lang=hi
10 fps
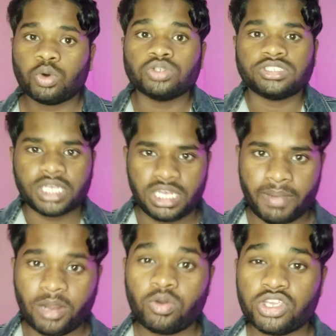तो चलिए
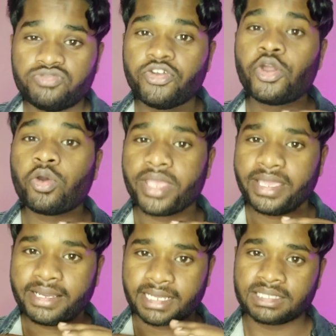भाई लोग इस वीडियो को
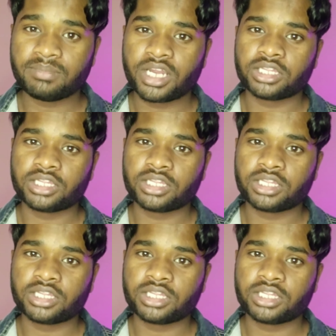यहीं खत्म